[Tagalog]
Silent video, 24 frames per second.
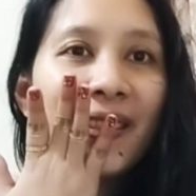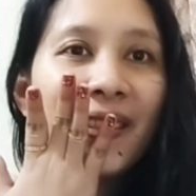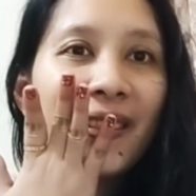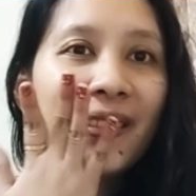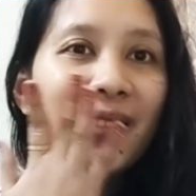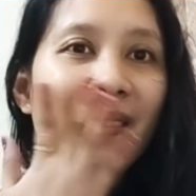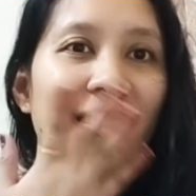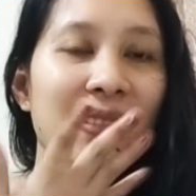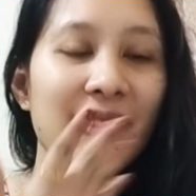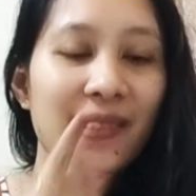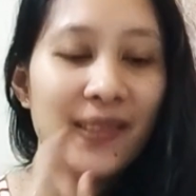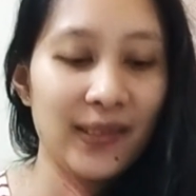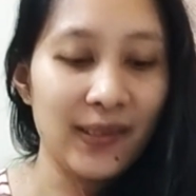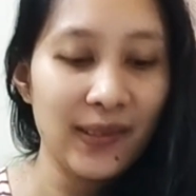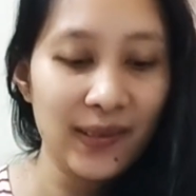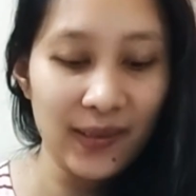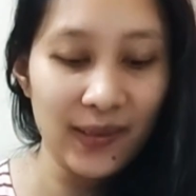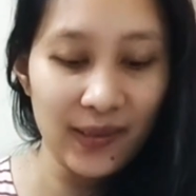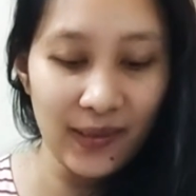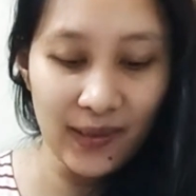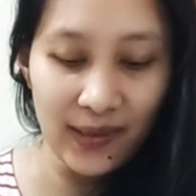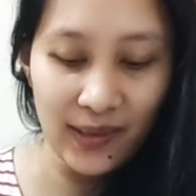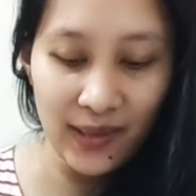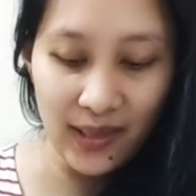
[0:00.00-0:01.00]
so,
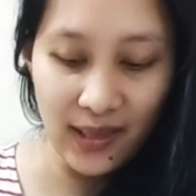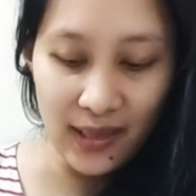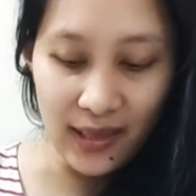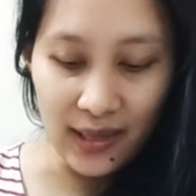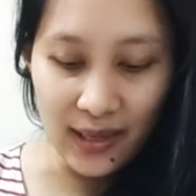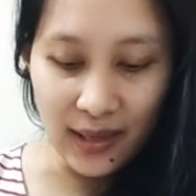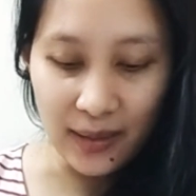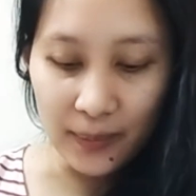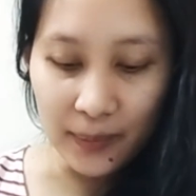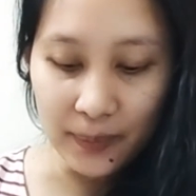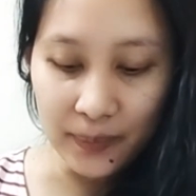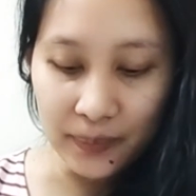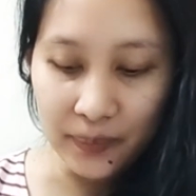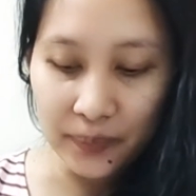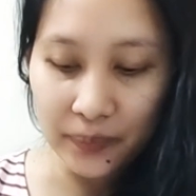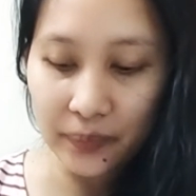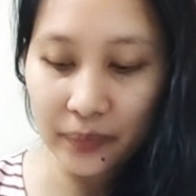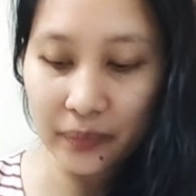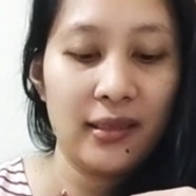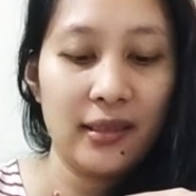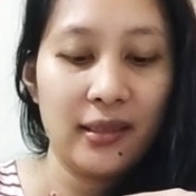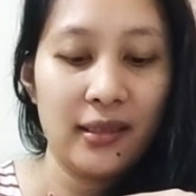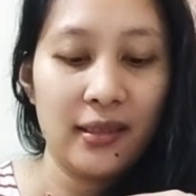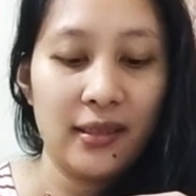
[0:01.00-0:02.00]
yun lang.
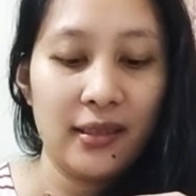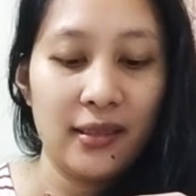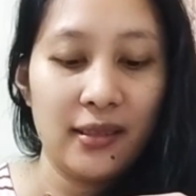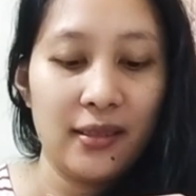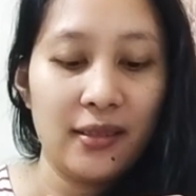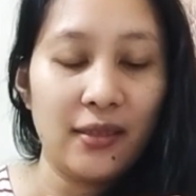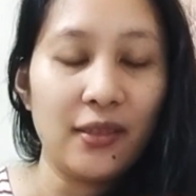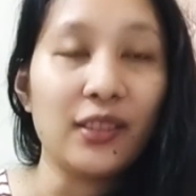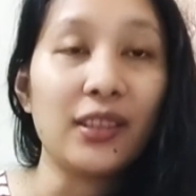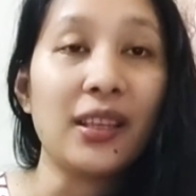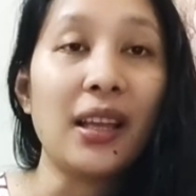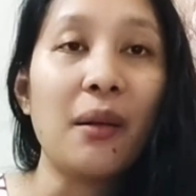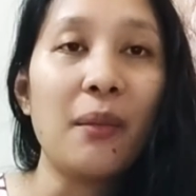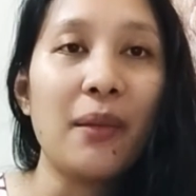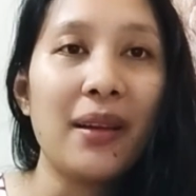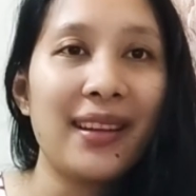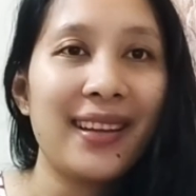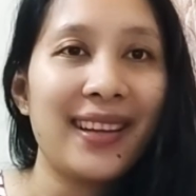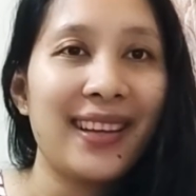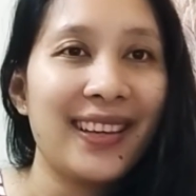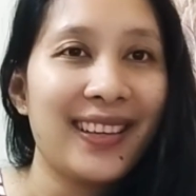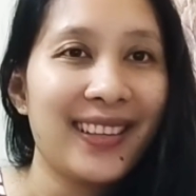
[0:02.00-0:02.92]
O, tama na.